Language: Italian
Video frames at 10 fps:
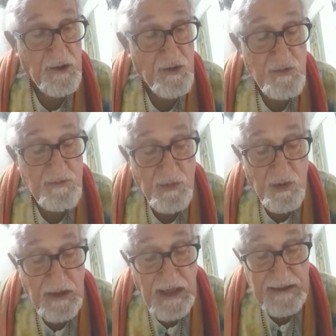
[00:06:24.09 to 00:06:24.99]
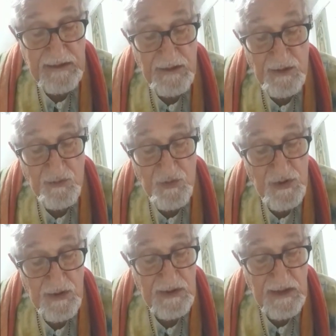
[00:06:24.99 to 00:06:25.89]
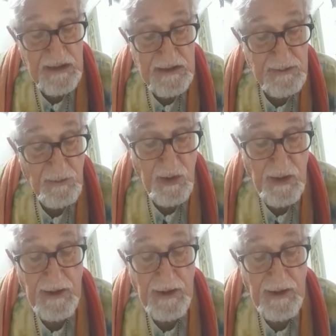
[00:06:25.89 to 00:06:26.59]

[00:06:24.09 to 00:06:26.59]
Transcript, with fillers: non mollate di un centesimo.